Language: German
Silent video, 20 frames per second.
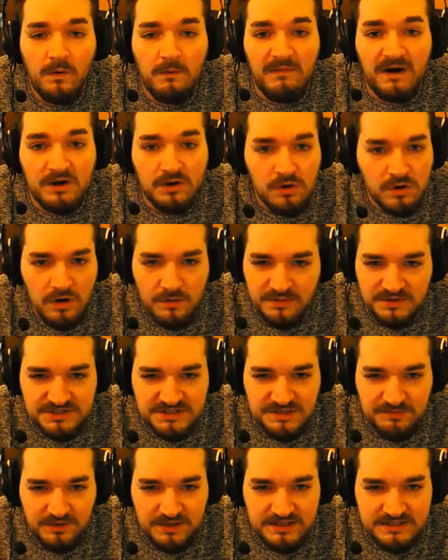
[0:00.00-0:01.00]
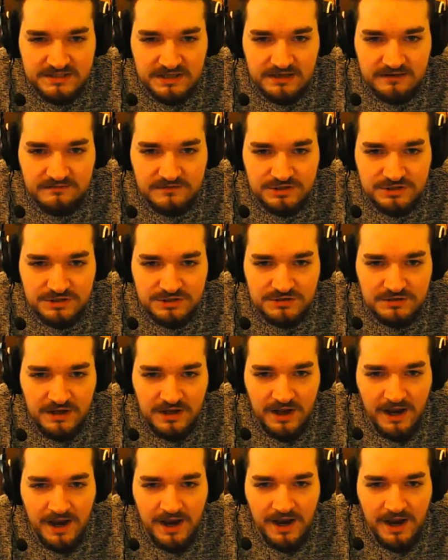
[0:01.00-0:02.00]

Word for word: Mal gucken, ob uns die Polizei erwischt. Ja,